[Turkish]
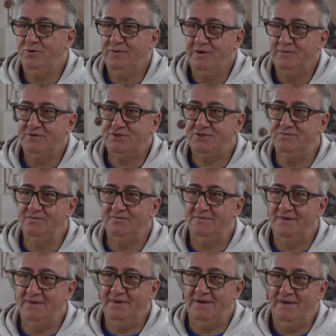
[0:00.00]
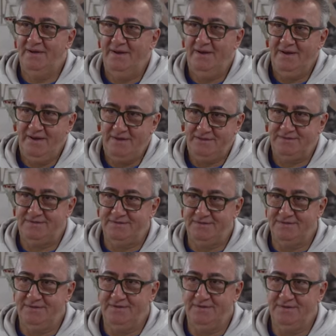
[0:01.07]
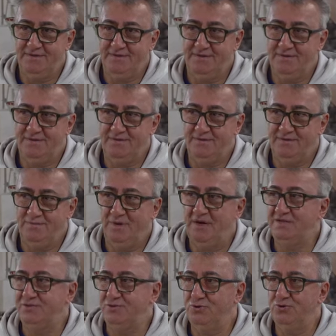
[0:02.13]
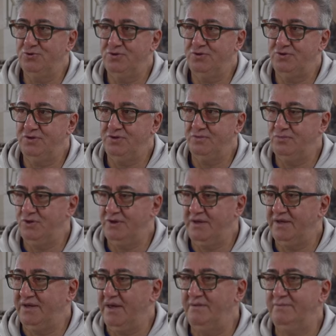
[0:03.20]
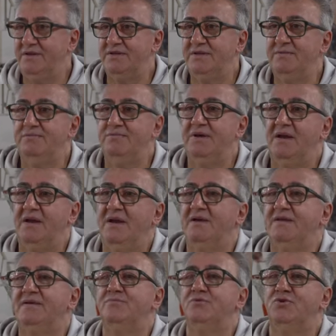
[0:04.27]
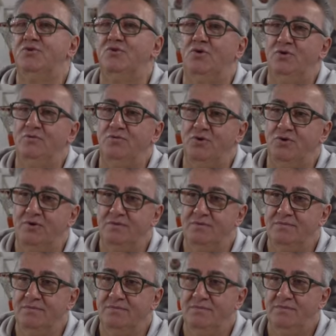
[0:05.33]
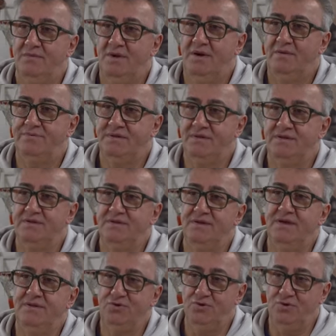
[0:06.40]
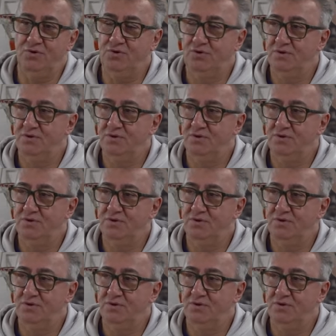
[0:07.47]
benim için hayat. Ee, bazen oluyor ki buraya gelmediğim bir herhangi bir gün olmuyor. Haftanın 7 günü